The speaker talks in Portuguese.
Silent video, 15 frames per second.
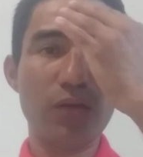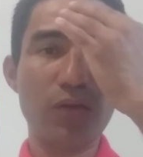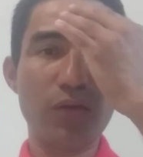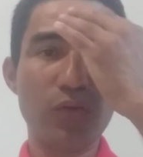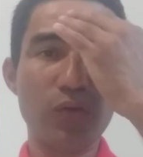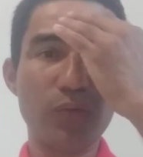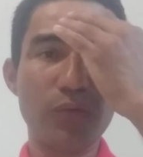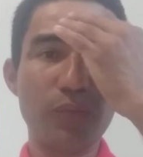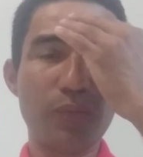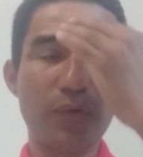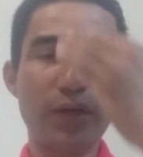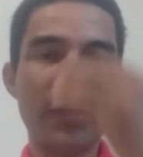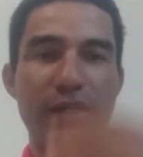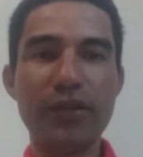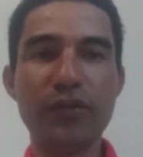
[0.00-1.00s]
Em nome do
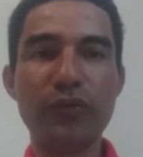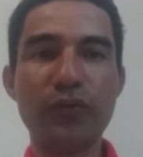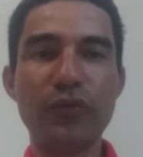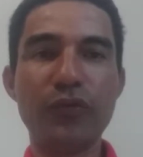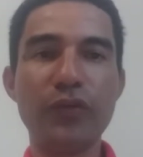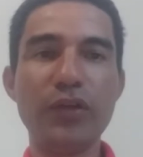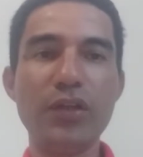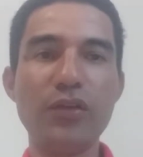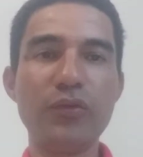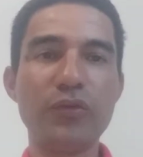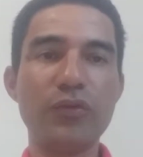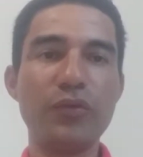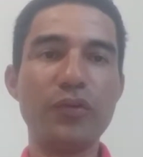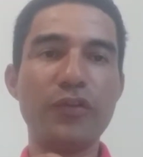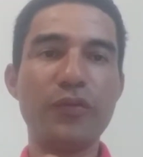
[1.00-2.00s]
Pai, do
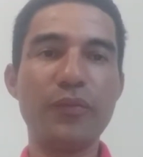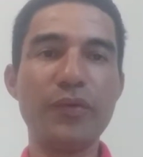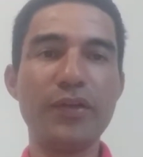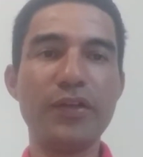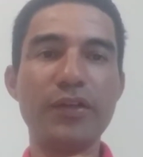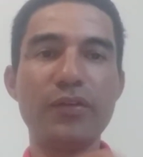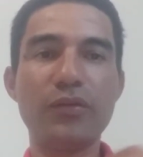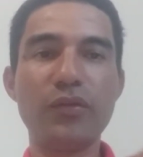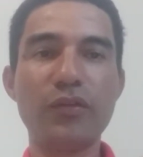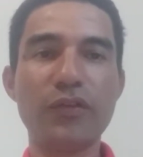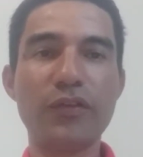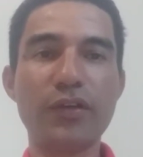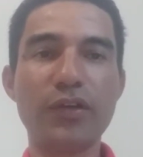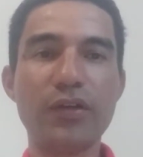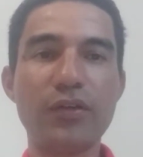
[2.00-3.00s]
Filho, do Espírito
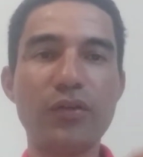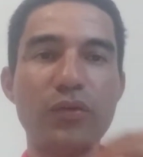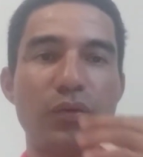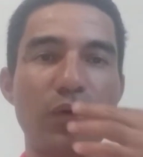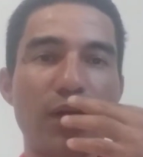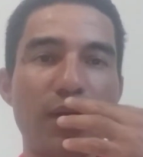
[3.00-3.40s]
Santo.